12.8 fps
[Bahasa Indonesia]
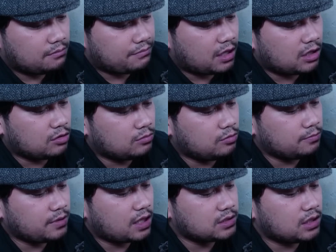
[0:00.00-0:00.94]
pada
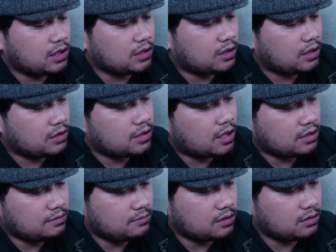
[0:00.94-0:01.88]
umumnya yang sering kita lihat di
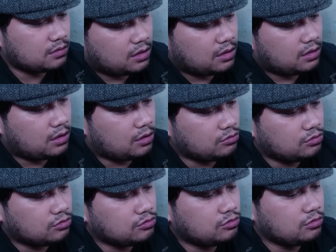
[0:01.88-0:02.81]
anime gitu. Dan
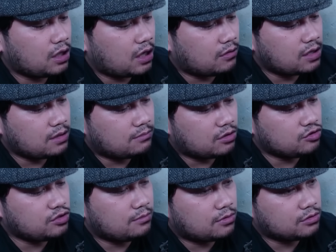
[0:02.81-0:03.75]
ujung-ujungnya lawannya
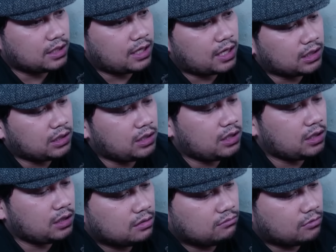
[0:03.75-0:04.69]
manusia-manusia
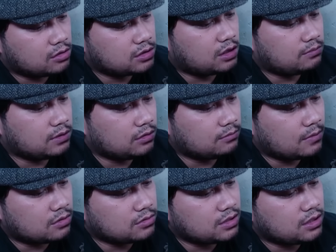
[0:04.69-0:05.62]
lagi monster bentuk
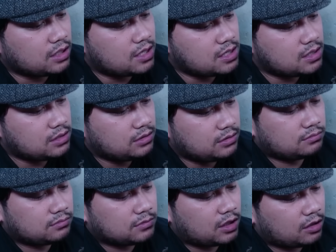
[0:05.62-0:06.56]
manusia
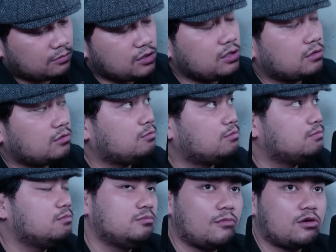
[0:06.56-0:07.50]
kalau bisa tuh
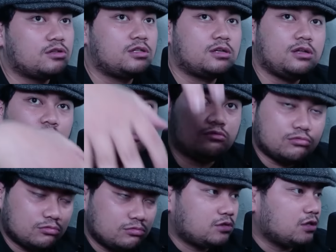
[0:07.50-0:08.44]
monsternya tuh
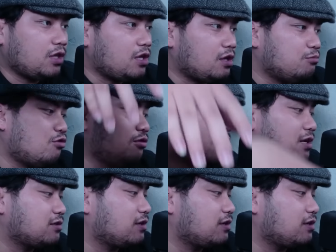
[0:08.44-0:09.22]
setinggi Monas